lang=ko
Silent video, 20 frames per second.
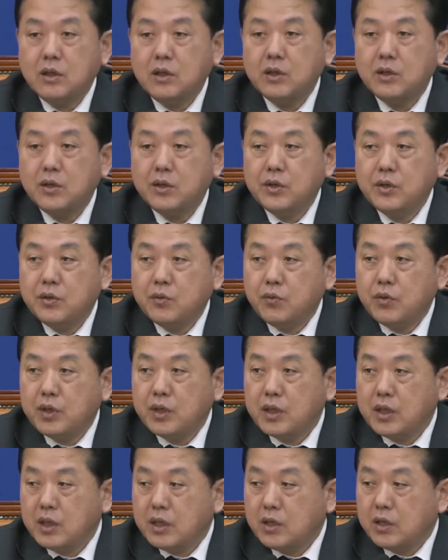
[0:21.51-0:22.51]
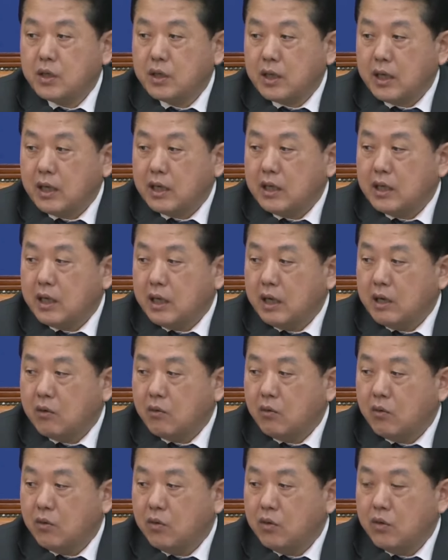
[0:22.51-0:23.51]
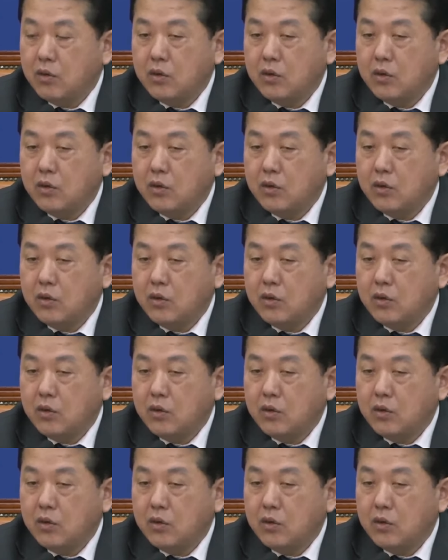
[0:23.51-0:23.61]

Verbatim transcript: 어, 위기를 관리하고